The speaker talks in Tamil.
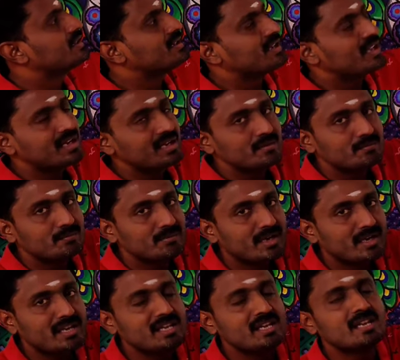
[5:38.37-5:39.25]

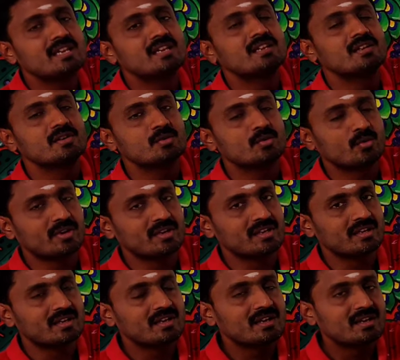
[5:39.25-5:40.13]

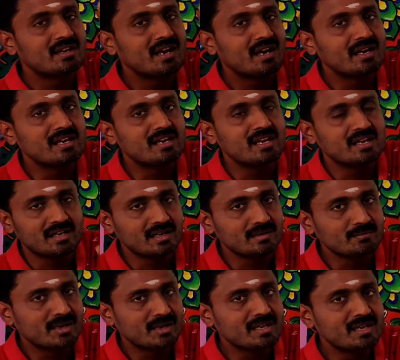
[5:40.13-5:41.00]
நெல்மணியினுடைய கனி
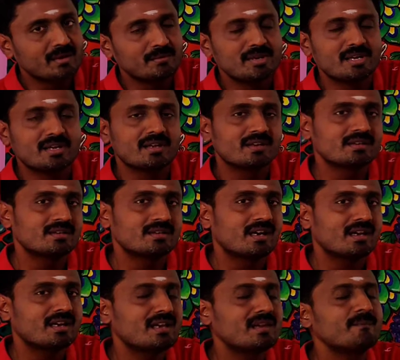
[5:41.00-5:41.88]
நெல்மணி அப்படிங்கிறது
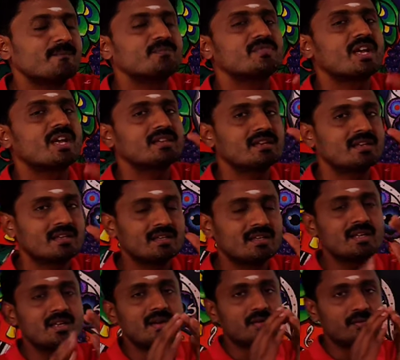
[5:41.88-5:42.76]
கனி அதில்
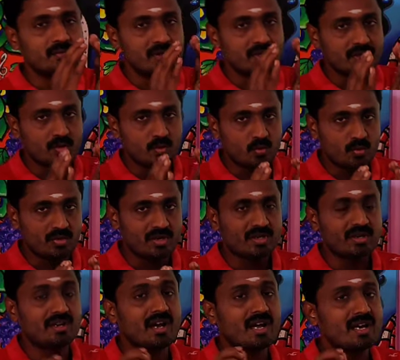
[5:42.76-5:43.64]

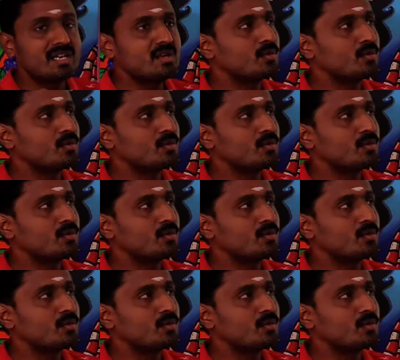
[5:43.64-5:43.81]
இருக்கக்கூடிய கனி